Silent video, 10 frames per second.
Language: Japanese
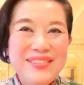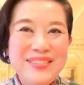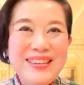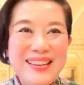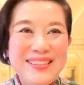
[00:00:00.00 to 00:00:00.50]

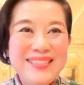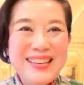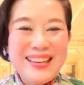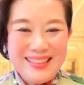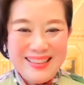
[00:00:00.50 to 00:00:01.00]
運が良く
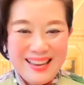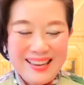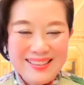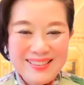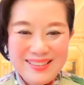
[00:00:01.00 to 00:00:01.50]
なっ
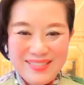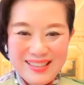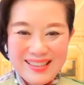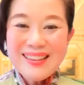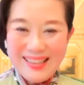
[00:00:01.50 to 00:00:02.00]
て、そしてみ
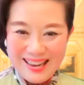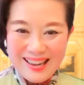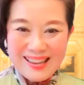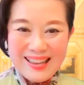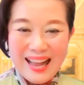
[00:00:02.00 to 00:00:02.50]
んなに
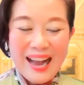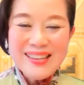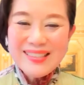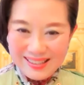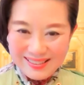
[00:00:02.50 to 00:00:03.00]
ね
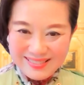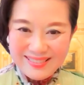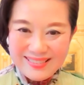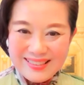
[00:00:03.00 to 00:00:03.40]
愛される、